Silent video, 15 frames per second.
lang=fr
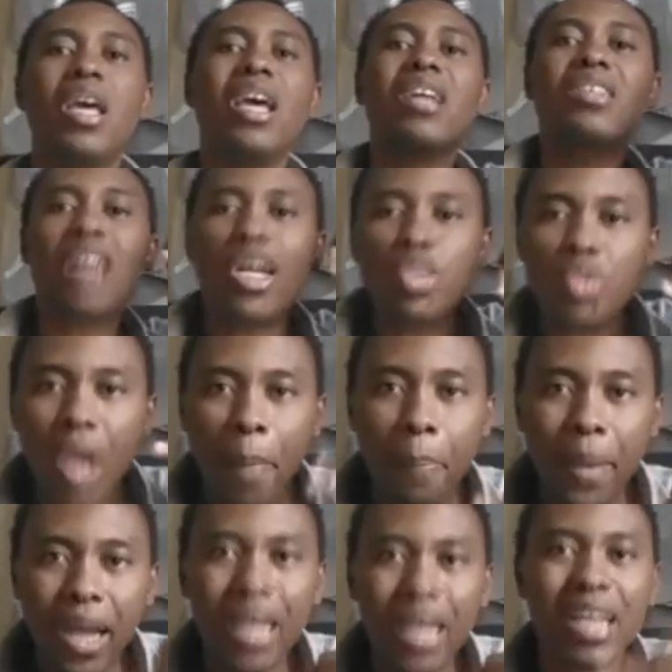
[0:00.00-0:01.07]
et quand tu
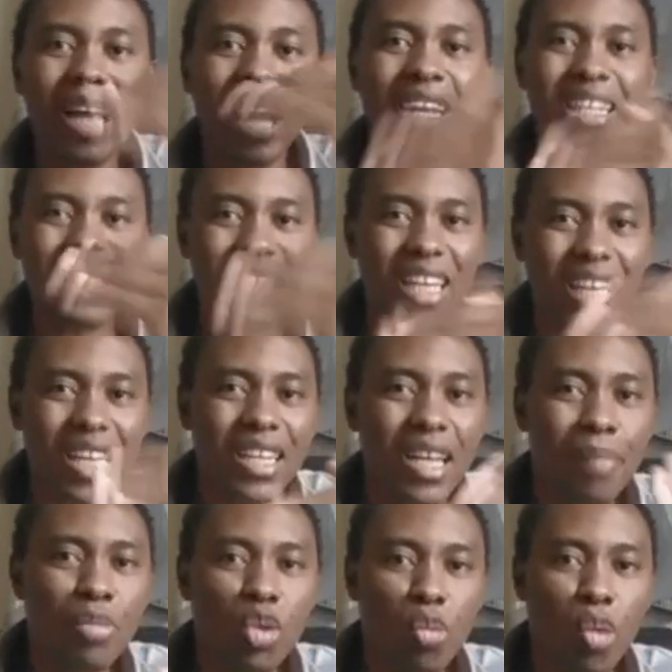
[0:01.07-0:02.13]
appelles, il y a des séries
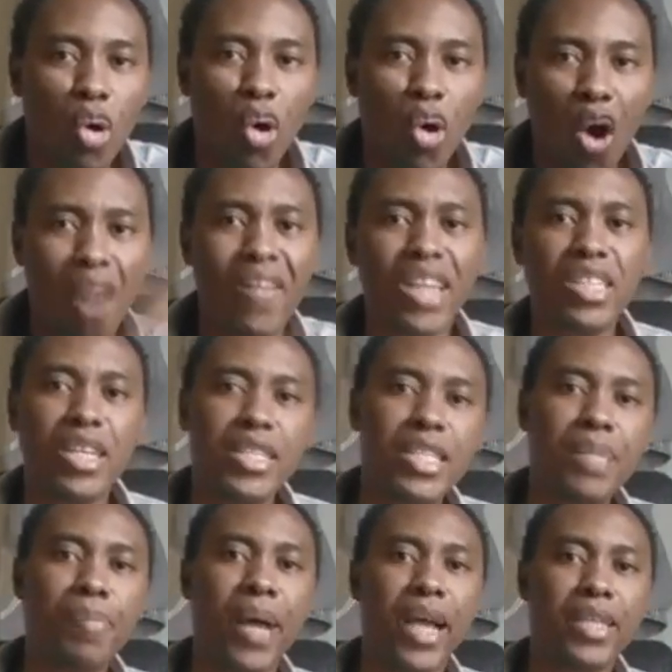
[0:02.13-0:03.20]
de numéros. On va te
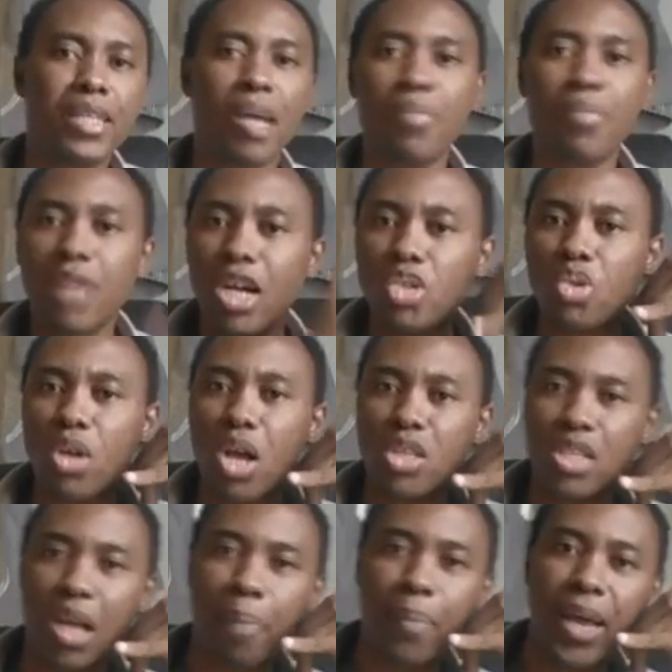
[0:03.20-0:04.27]
dire, par exemple, quand tu
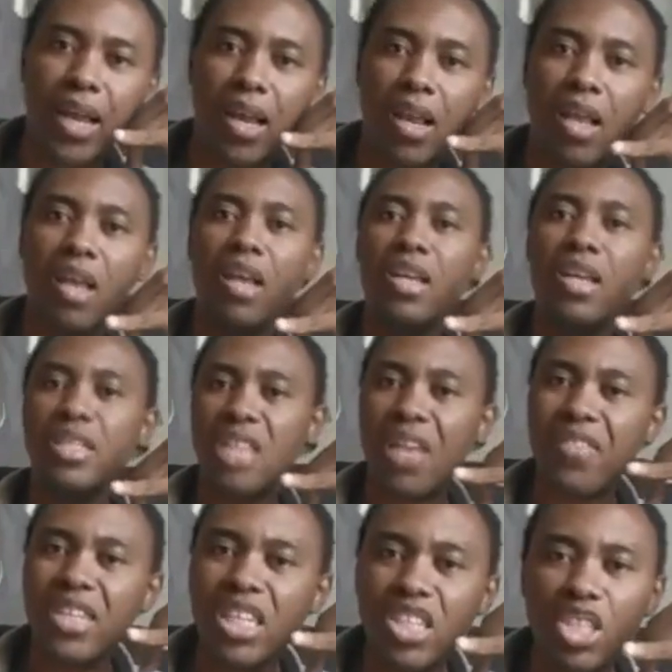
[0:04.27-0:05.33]
lances l'appel,
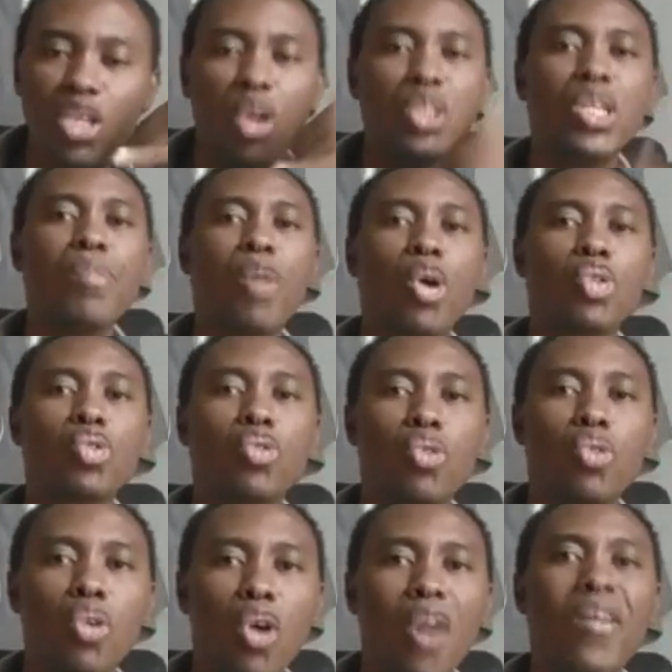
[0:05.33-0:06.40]
Service des étrangers,
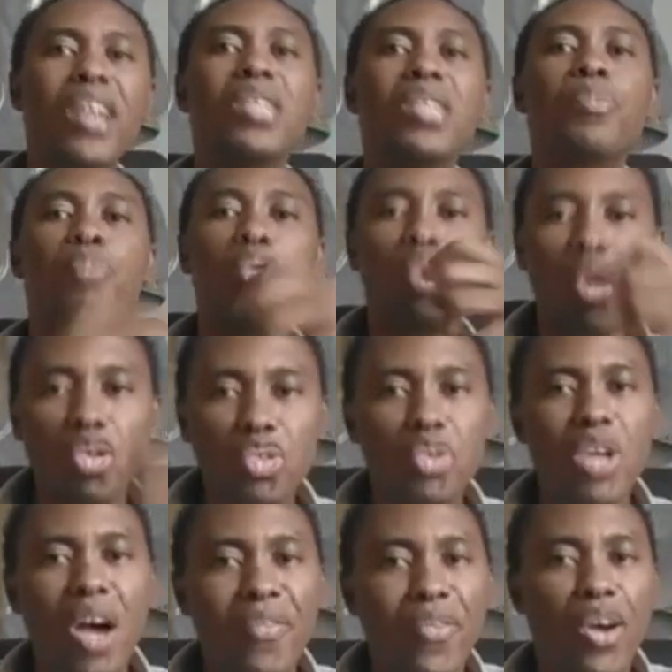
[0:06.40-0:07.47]
bonjour. On va dire pour
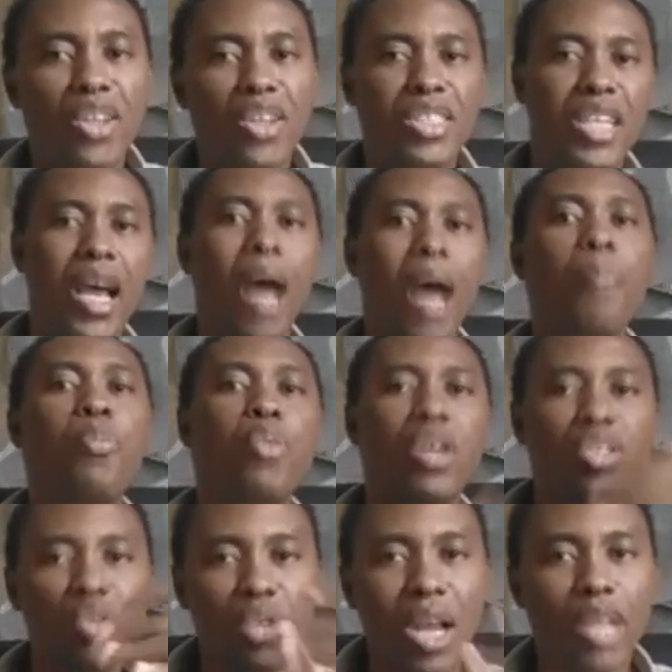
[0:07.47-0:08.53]
continuer en français, appuyez
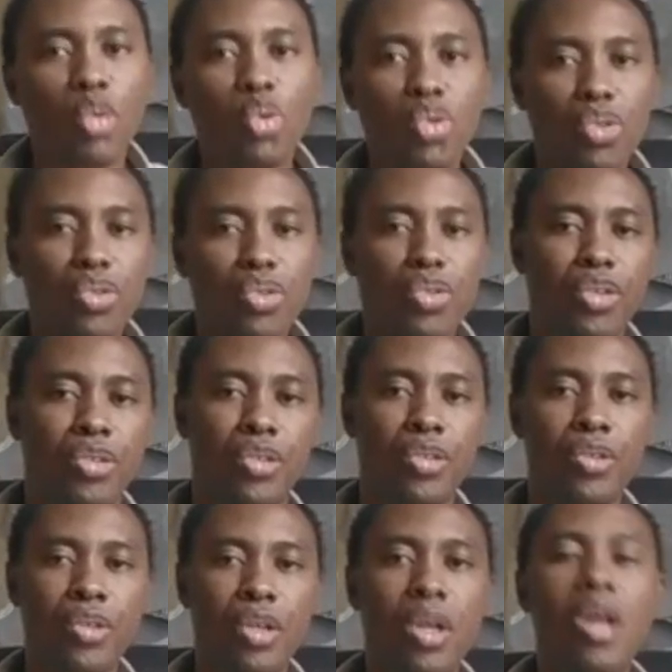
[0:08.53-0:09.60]
sur la touche 1.
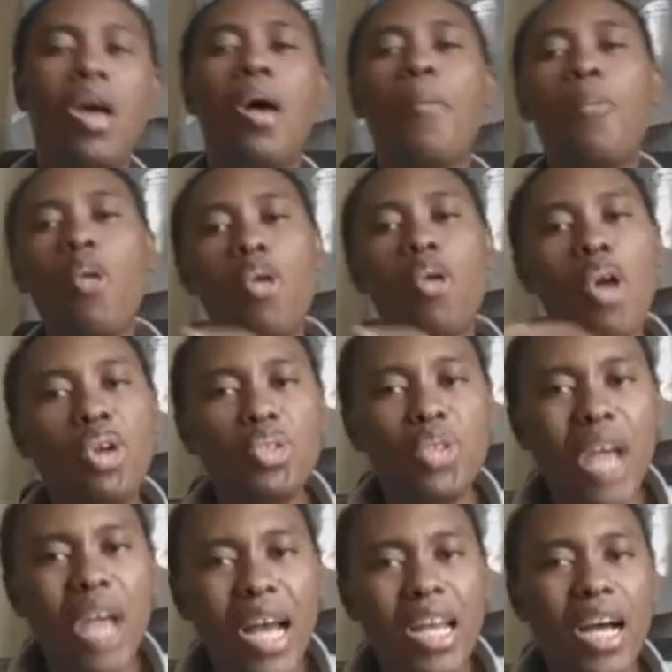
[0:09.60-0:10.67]
Pour
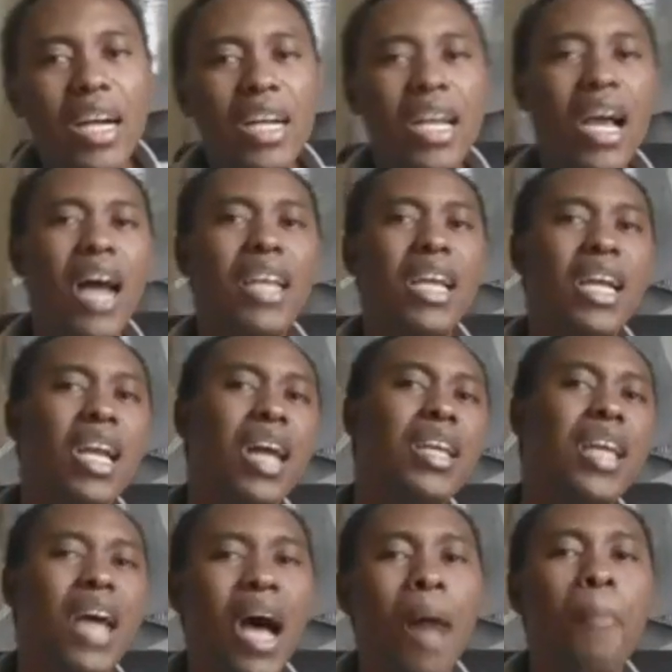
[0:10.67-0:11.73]
continuer en anglais, en
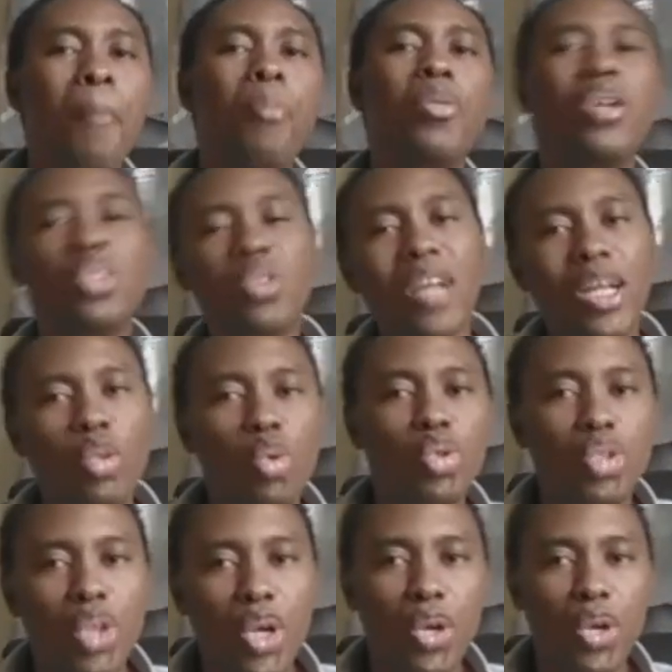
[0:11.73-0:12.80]
néerlandais, appuyez sur la
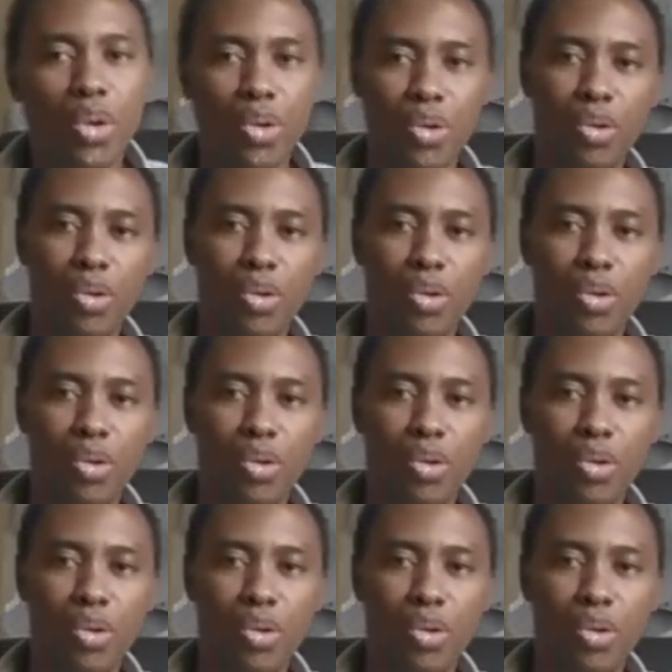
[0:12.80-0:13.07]
touche 2.